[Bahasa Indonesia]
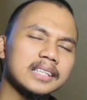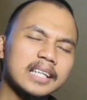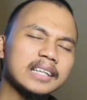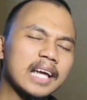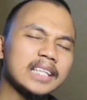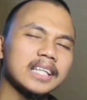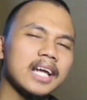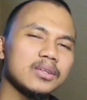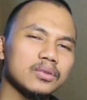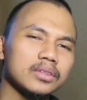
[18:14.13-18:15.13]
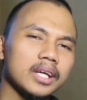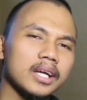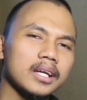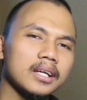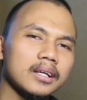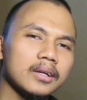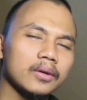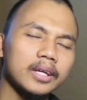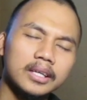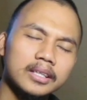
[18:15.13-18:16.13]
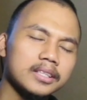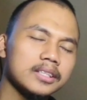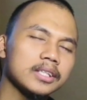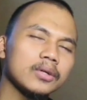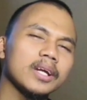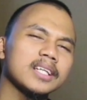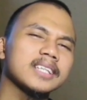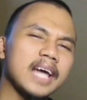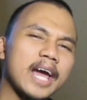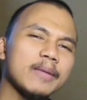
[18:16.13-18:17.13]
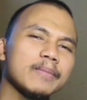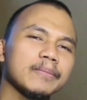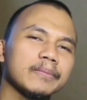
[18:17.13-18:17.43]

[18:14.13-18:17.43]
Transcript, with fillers: kita selanjutnya oke okay, see you next time